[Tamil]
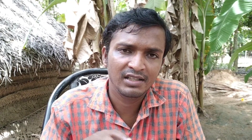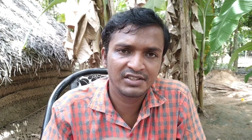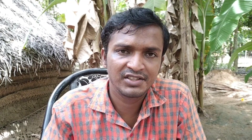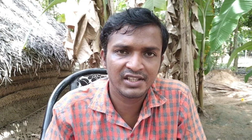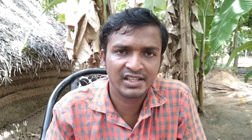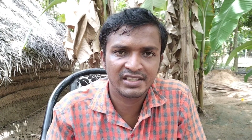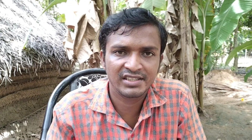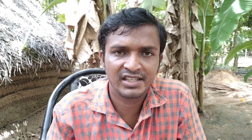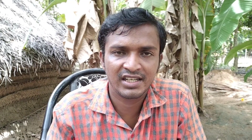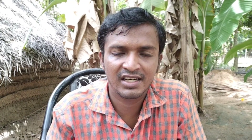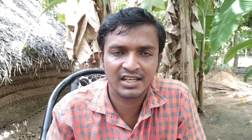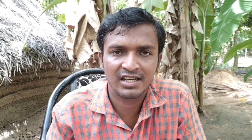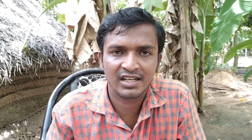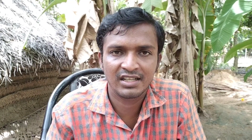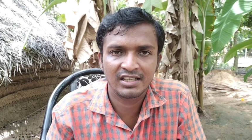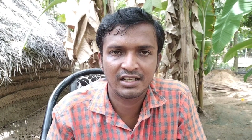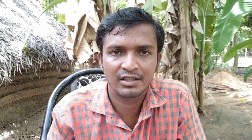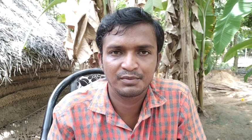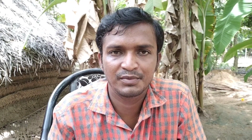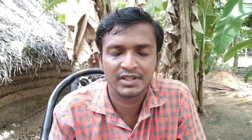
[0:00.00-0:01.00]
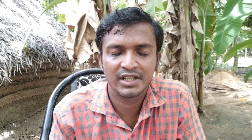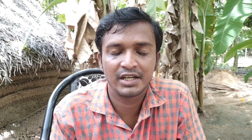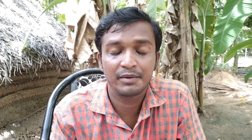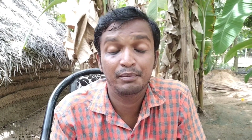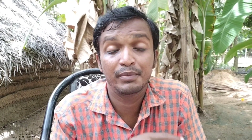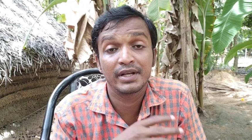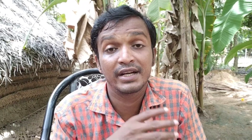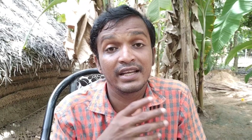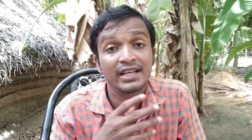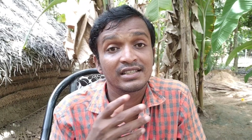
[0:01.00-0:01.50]
அது சின்ன சேனலாக
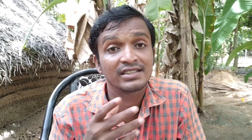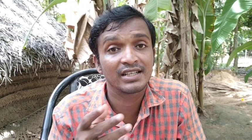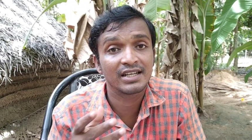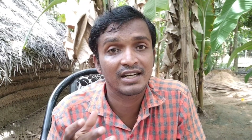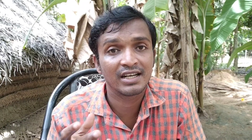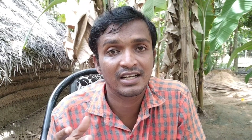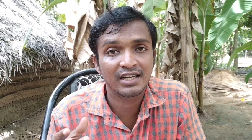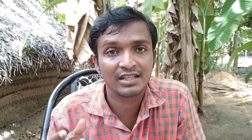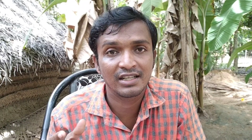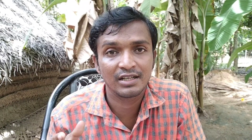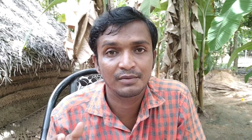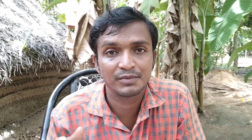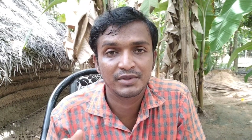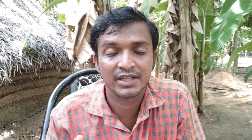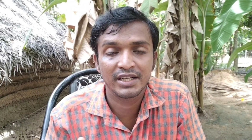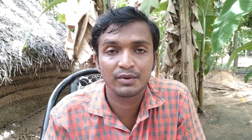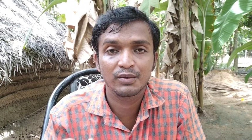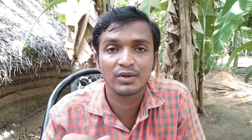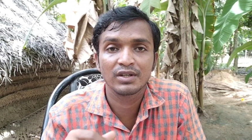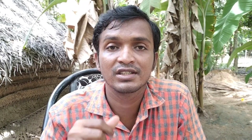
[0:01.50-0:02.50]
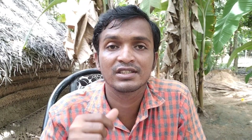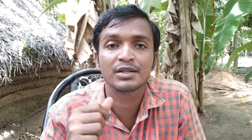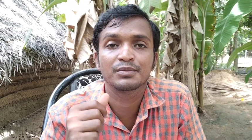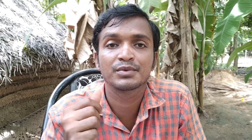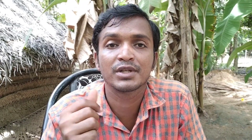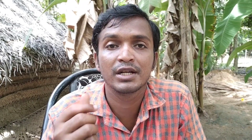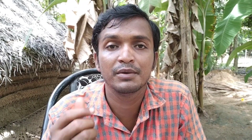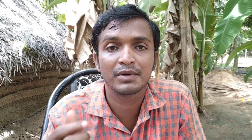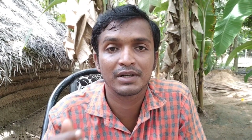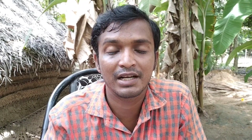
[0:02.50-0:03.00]
இருந்தாலும் சரி பெரிய சேனலாக இருந்தாலும் சரி
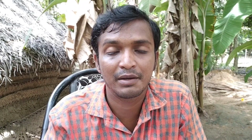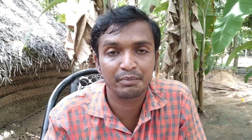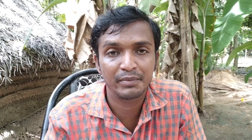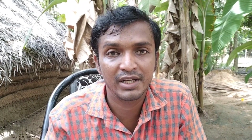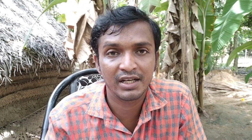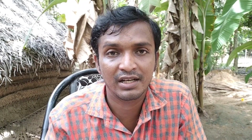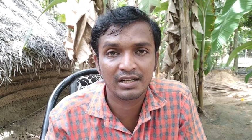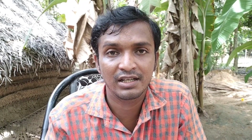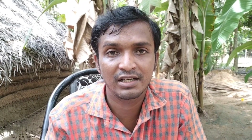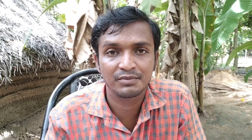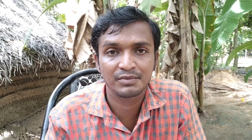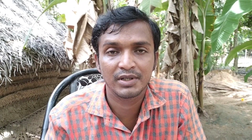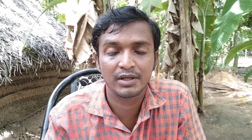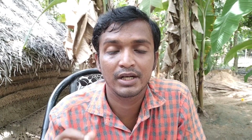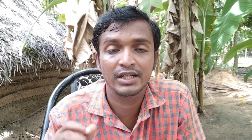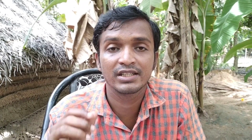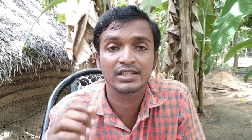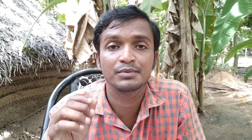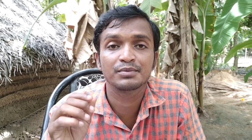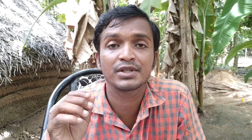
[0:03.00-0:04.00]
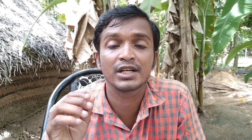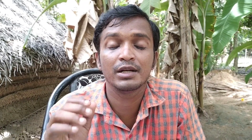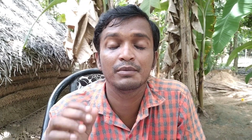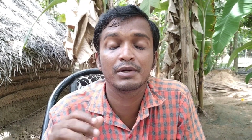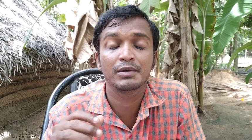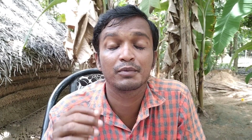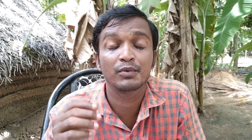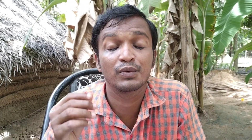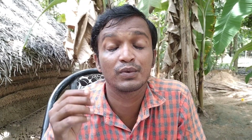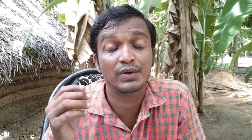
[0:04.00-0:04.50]
உங்களுக்கு சப்ஸ்கிரைபர் கம்மியாக இருந்தாலும் சரி
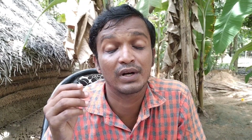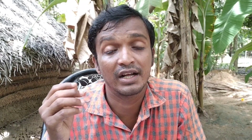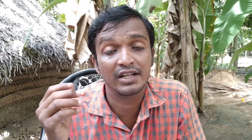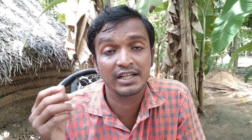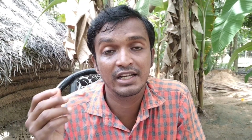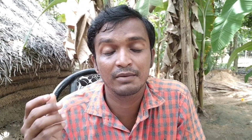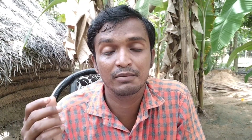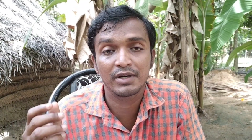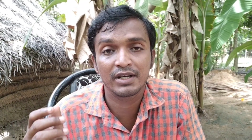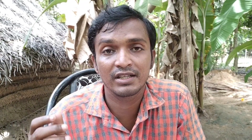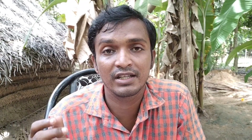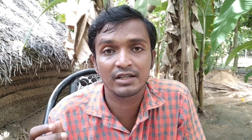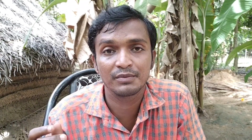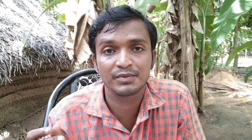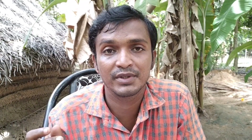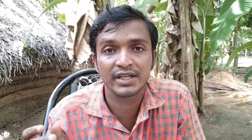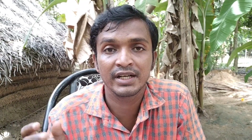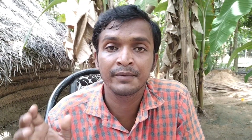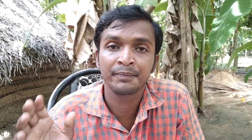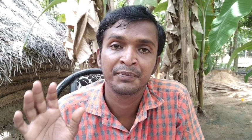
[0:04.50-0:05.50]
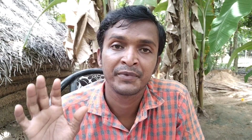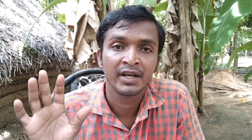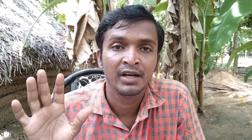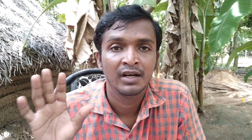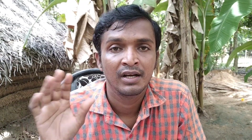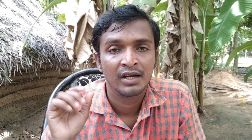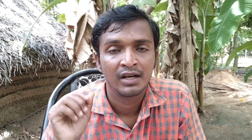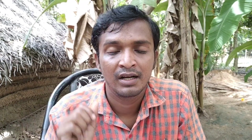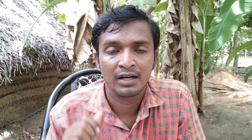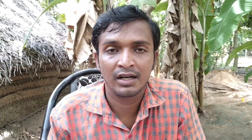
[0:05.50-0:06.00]
சப்ஸ்கிரைபர் அதிகமாக இருந்தாலும் சரி
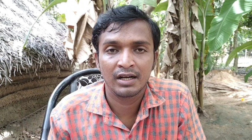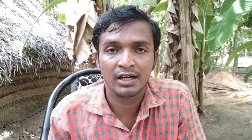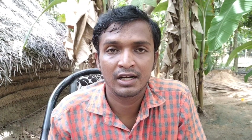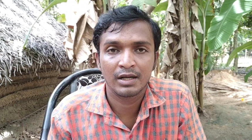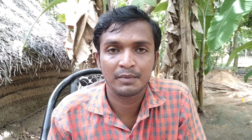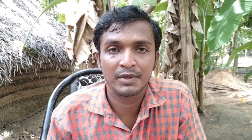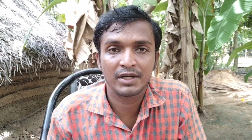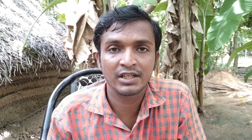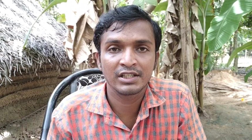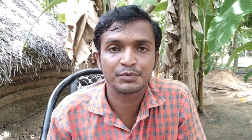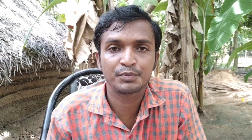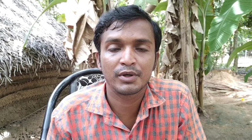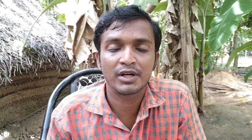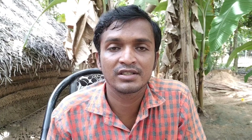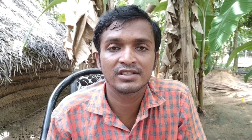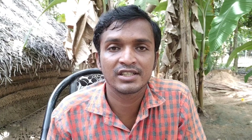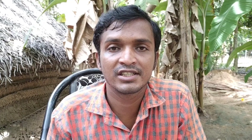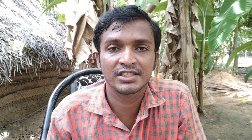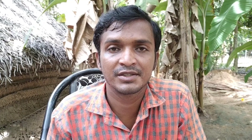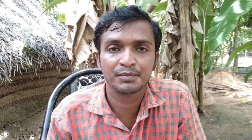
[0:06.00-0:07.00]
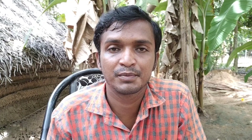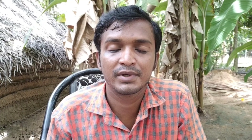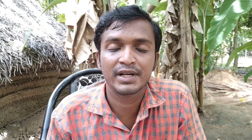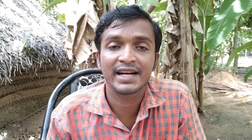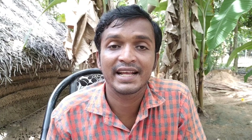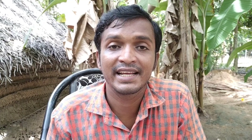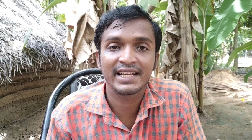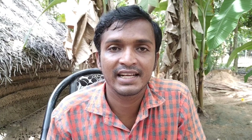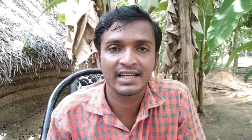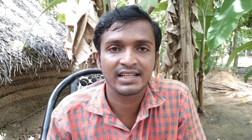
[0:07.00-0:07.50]
நமக்கு
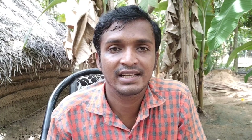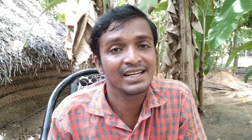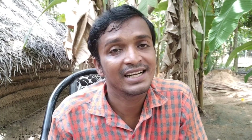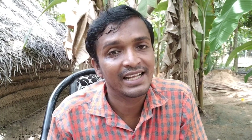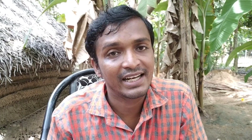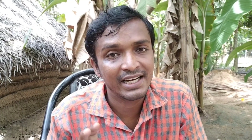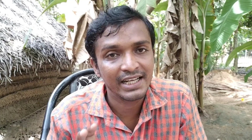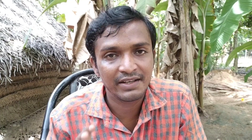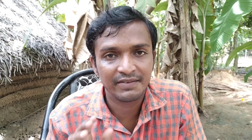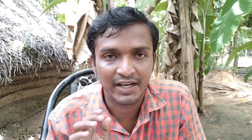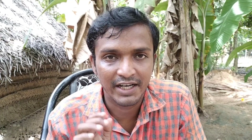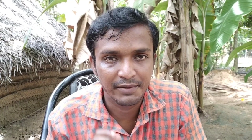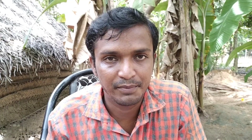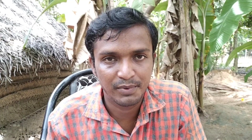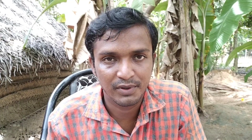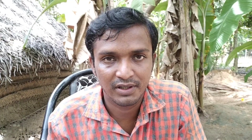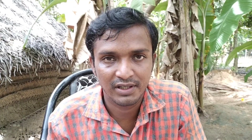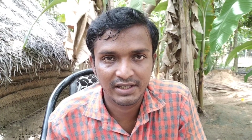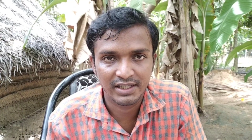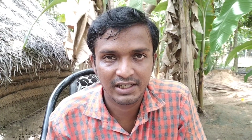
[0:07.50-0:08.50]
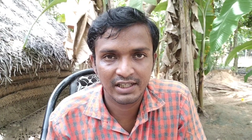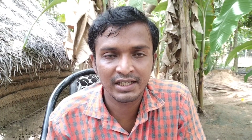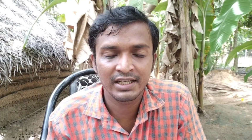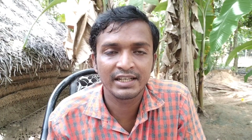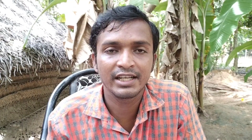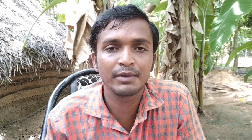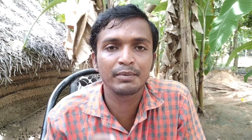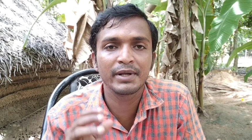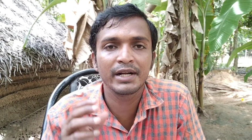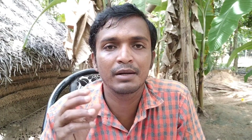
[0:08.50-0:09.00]
ஸ்பான்சர்ஷிப் கிடைக்கிறதுக்கு நிறைய வாய்ப்புகள்
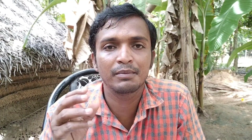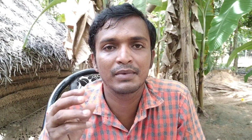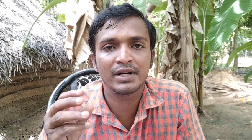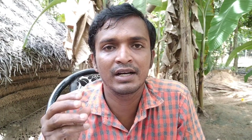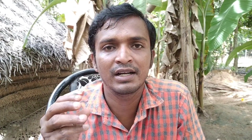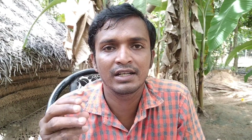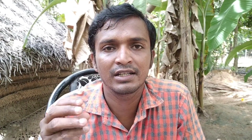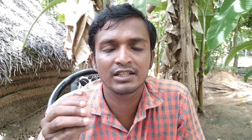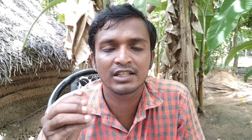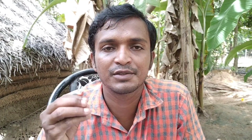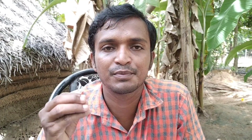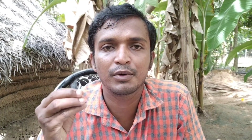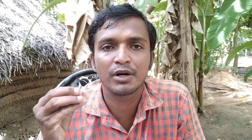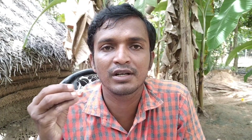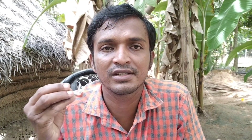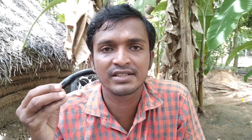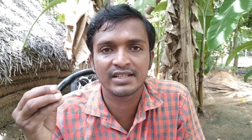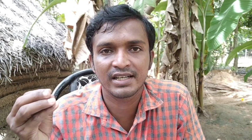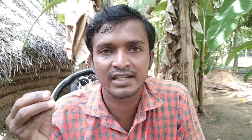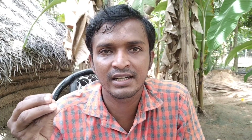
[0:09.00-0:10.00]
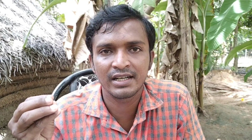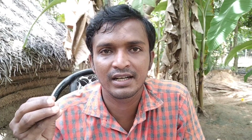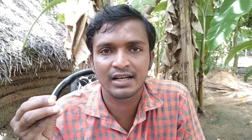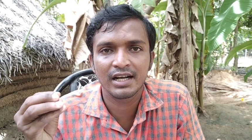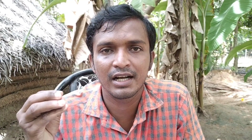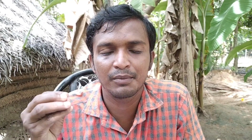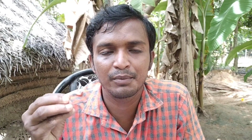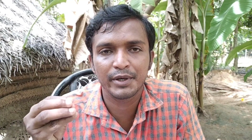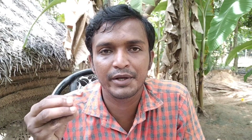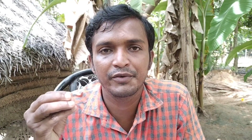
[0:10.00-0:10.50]
இருக்குது எப்படி நம்ம இந்த
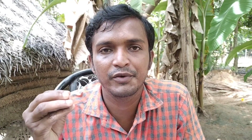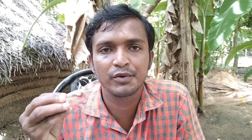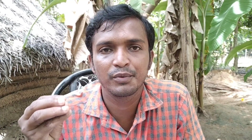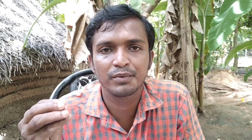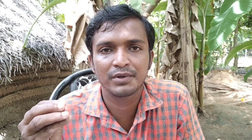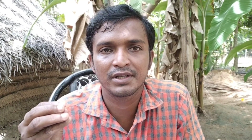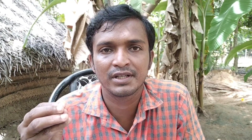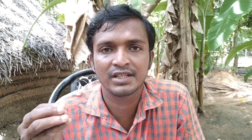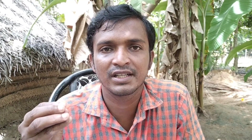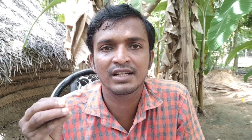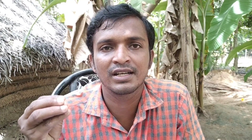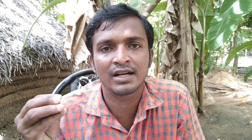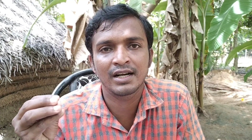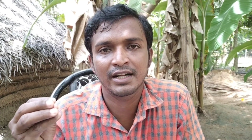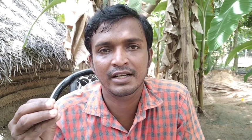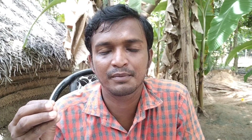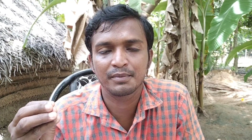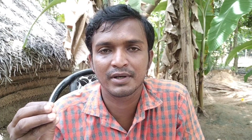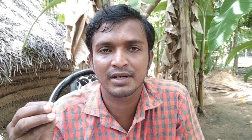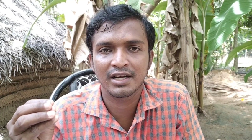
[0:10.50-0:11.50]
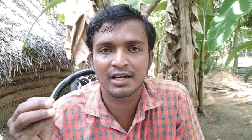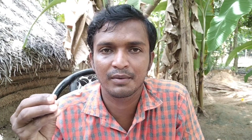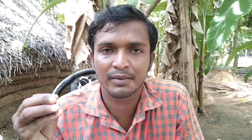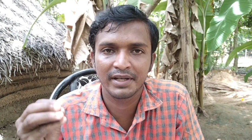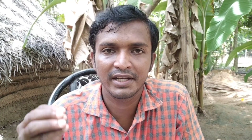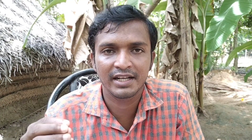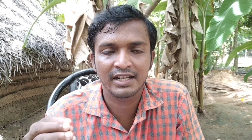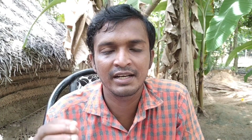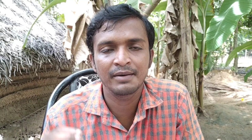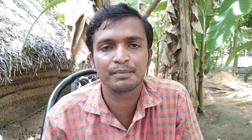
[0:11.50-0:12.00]
ஸ்பான்சரை ஆப் ரிவ்யூ பண்ணுறதுக்கு கான்டெக்ட்
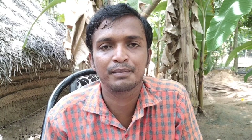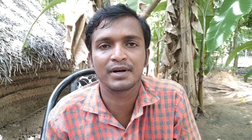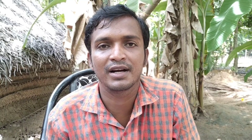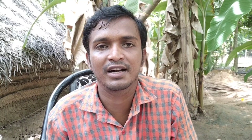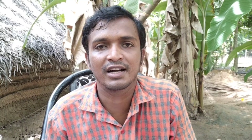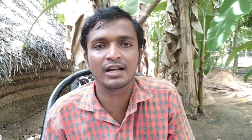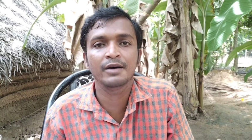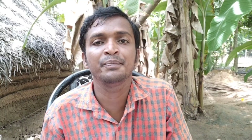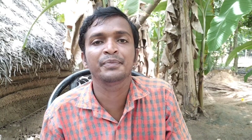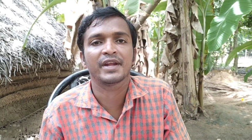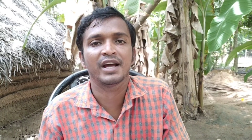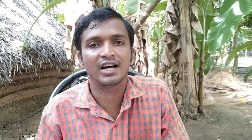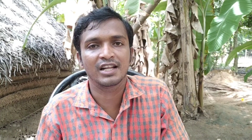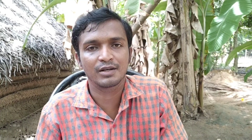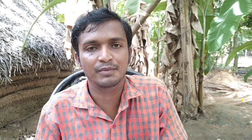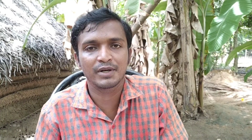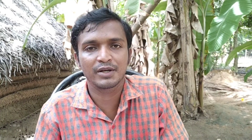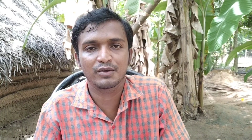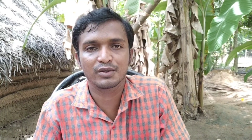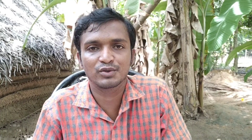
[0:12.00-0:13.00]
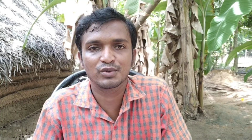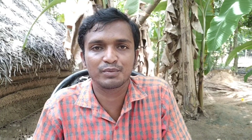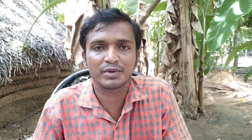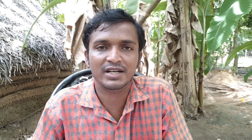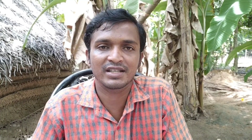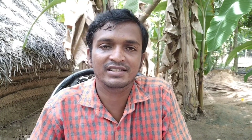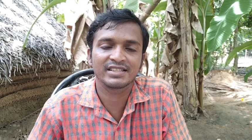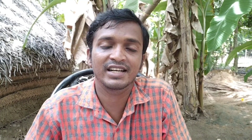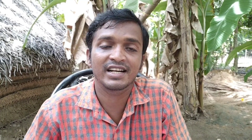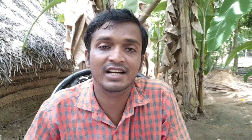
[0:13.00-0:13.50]
பண்ணலாம் அப்படிங்கிறத பார்க்கலாம் அதுக்கு முன்னாடி
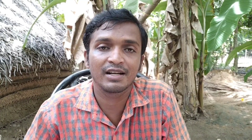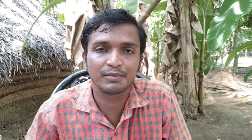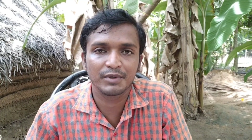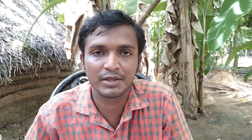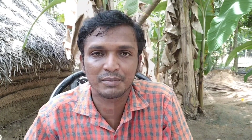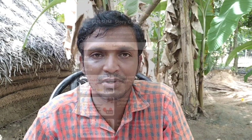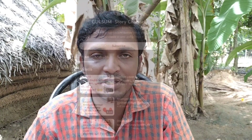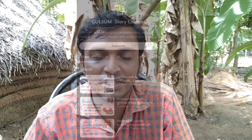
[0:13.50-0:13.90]
ஒரு சூப்பரான சேனலை